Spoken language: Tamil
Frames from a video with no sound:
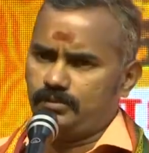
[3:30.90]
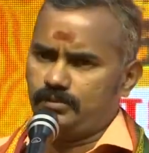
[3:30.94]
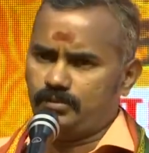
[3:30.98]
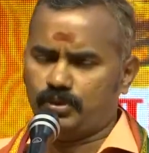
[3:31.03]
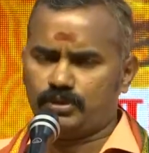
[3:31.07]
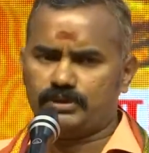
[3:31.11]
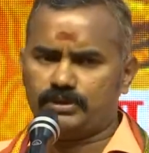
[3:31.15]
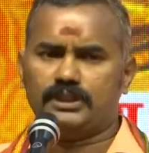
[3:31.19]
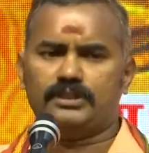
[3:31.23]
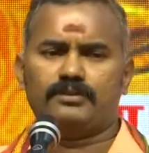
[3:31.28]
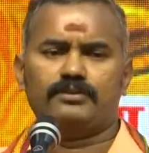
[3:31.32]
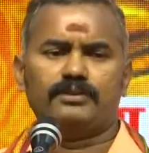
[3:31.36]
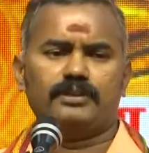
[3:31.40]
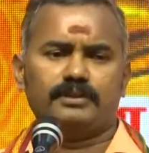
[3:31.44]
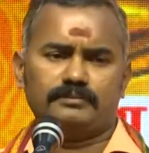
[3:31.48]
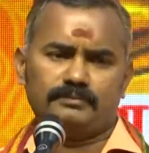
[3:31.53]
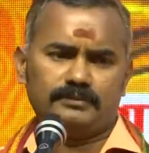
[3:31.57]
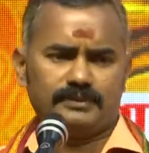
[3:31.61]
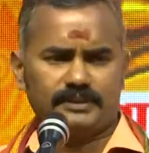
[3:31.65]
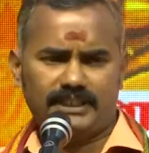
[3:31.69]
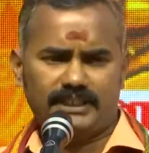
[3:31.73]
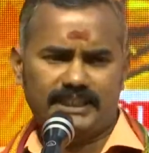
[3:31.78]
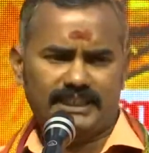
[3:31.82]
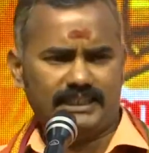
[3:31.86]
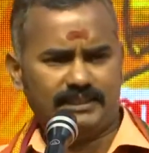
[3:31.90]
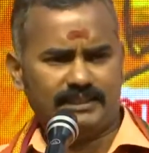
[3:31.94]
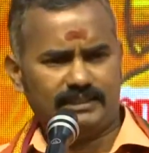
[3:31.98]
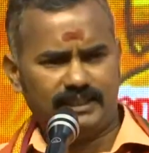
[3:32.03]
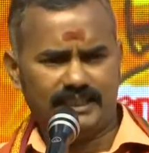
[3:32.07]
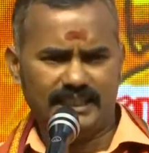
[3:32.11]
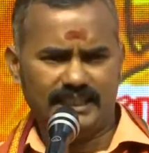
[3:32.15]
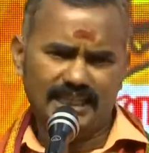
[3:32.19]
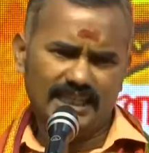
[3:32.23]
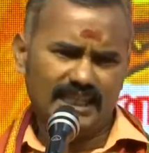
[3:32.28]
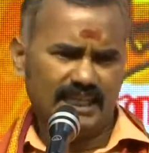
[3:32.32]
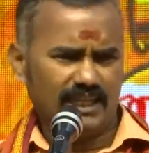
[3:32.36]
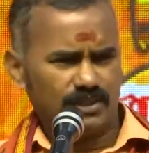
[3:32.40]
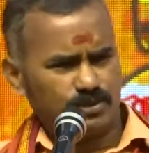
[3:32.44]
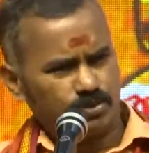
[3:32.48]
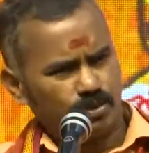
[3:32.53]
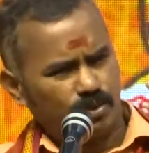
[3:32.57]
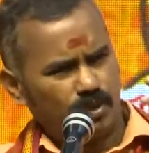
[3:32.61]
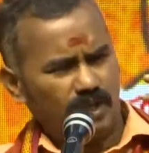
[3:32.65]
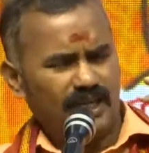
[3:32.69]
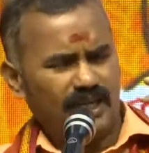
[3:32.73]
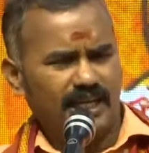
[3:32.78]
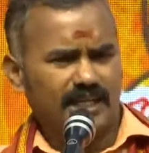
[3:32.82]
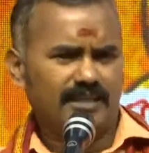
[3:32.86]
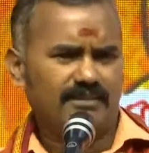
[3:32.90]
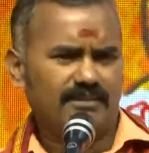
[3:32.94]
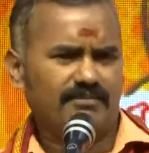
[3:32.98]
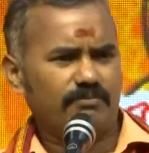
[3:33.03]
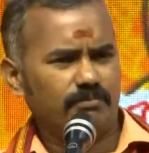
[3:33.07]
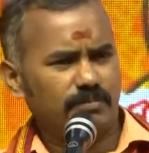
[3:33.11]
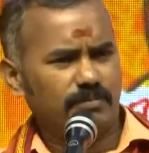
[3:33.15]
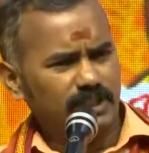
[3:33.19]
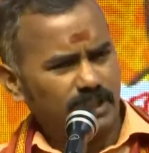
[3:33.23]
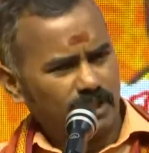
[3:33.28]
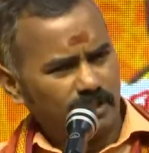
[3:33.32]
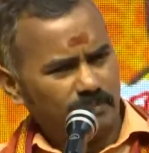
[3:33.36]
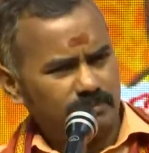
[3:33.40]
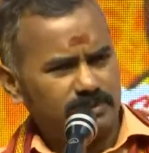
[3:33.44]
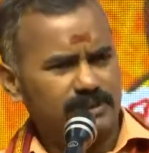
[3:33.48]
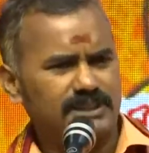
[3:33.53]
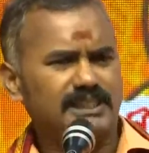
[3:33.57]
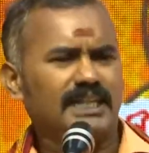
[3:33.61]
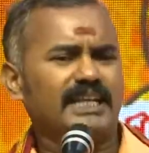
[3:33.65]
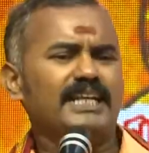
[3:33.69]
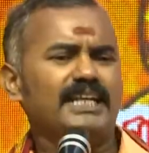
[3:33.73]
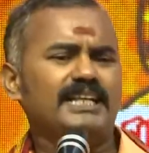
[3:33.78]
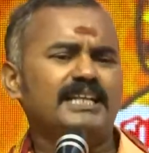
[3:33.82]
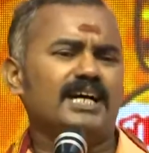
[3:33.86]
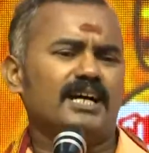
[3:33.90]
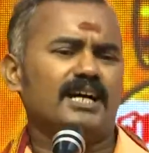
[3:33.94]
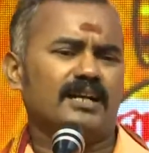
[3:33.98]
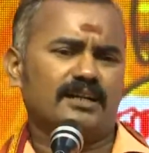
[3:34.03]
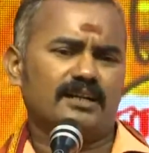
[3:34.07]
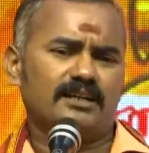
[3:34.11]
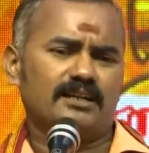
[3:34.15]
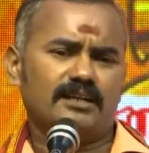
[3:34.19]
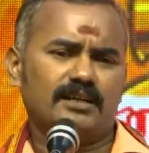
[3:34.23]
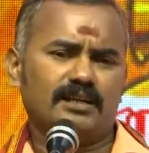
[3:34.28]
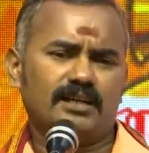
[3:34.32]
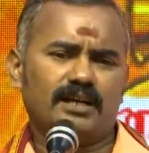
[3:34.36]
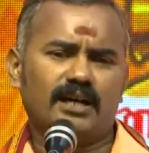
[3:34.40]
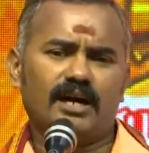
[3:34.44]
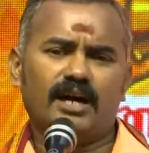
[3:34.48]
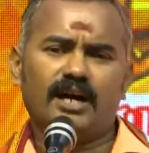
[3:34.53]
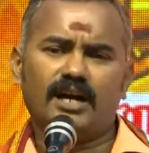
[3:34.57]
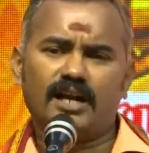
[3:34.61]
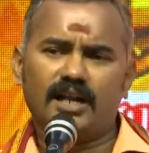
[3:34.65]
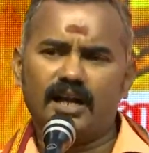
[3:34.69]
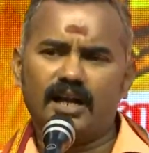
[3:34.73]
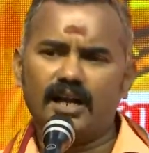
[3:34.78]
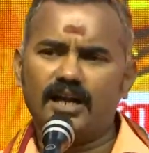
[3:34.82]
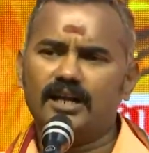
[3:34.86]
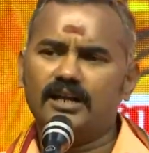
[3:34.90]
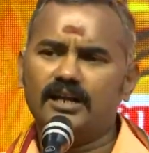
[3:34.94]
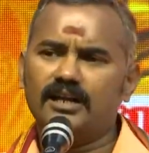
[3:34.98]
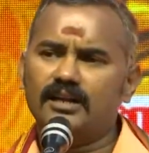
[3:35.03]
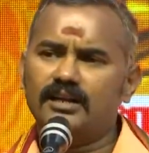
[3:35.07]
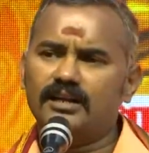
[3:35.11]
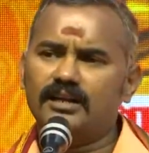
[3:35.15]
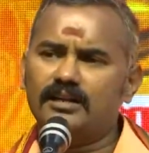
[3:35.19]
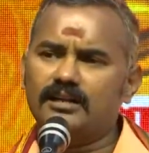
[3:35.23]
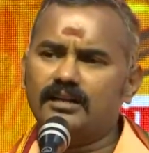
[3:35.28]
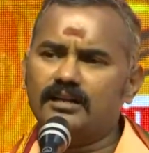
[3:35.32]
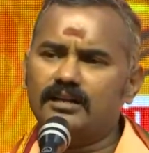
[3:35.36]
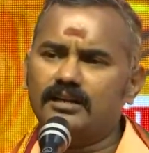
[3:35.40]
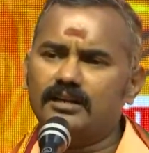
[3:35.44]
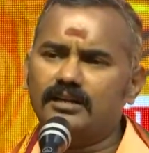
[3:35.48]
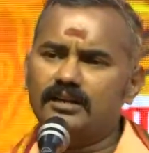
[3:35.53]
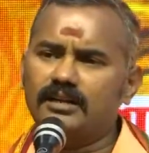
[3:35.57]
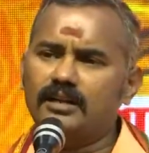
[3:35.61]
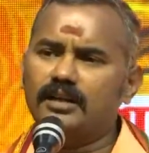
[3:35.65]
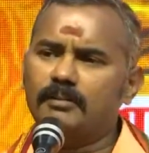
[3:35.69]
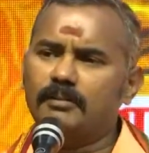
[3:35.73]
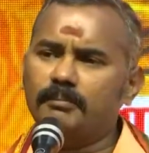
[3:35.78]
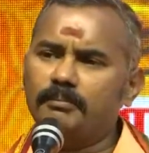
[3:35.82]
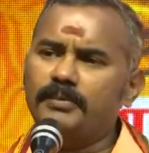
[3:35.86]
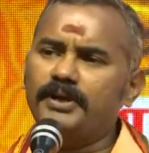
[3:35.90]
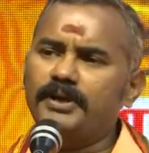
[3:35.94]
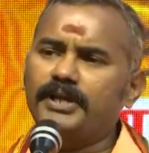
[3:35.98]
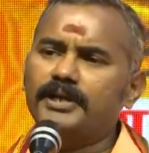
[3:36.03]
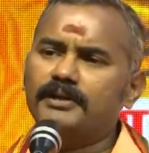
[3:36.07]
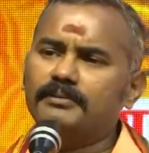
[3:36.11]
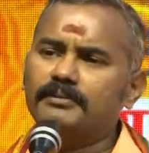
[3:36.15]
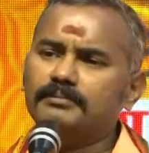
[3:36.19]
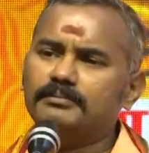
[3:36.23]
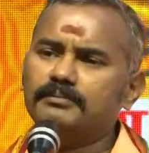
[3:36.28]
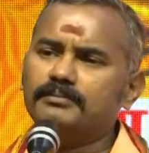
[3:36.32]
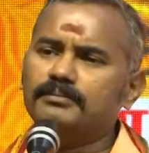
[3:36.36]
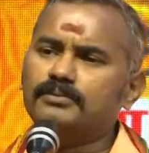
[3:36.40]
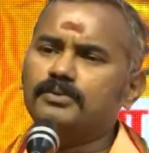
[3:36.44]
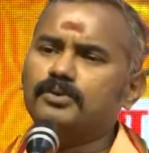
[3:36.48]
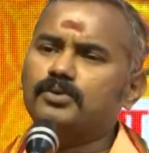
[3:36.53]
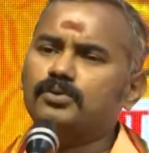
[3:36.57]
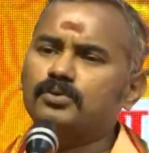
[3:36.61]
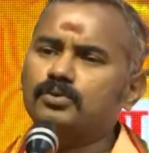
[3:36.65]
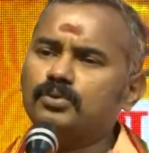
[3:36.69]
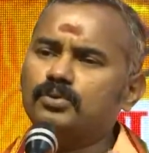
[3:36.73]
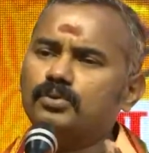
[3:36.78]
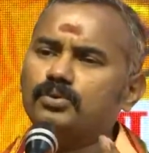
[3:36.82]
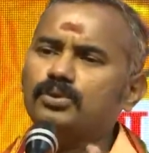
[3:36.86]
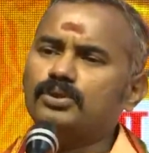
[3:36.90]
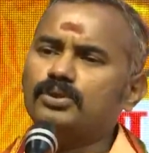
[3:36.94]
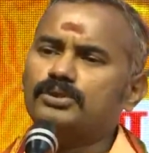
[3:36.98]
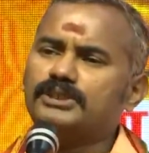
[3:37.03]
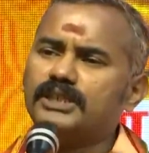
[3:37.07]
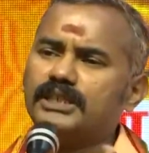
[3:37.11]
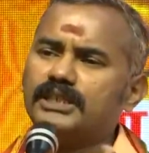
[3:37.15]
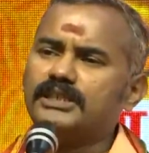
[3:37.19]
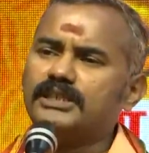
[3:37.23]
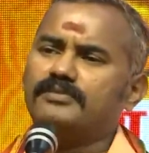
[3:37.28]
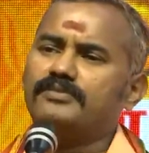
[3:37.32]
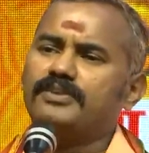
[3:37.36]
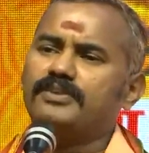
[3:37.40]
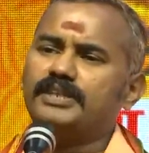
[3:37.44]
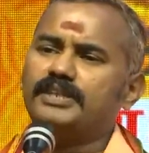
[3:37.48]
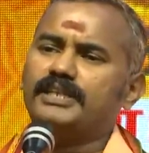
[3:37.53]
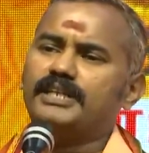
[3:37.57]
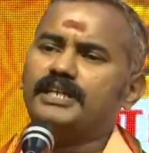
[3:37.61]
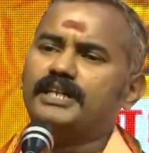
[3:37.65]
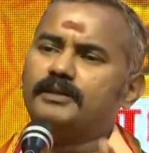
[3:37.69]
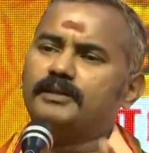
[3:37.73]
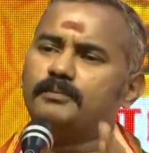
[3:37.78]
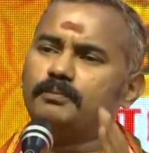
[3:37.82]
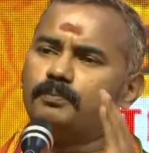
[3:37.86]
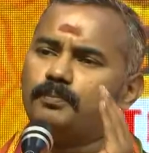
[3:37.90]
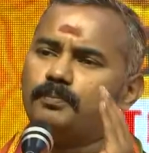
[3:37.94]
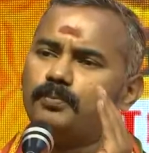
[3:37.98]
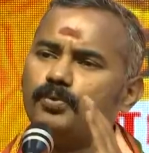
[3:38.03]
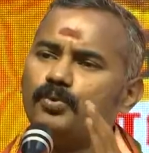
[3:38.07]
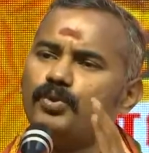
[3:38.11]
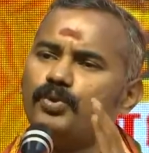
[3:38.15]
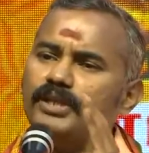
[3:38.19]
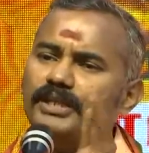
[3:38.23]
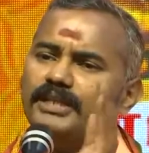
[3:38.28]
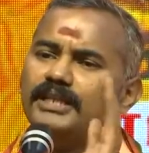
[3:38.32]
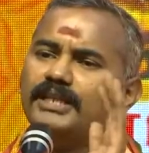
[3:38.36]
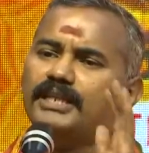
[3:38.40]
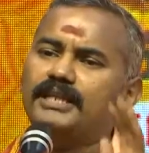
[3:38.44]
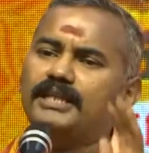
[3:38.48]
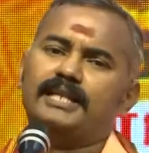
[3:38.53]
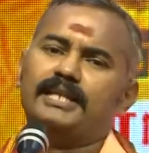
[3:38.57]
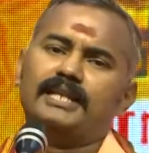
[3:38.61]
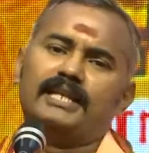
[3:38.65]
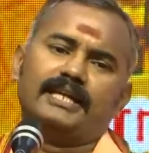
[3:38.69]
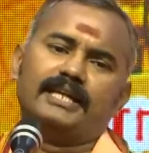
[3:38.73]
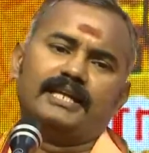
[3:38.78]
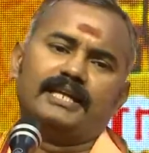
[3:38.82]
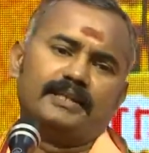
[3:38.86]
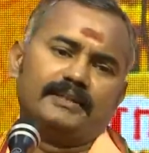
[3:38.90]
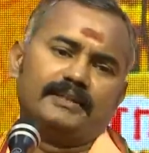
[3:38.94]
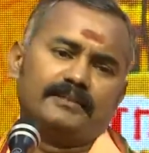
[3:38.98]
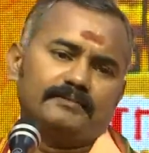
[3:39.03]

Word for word: ஒருத்தர் எல்லாரும் சொன்ன பதிலும் சரிதான் ஆனால் நம்மிடம் நூறு சதவீத புரிதல் இல்லை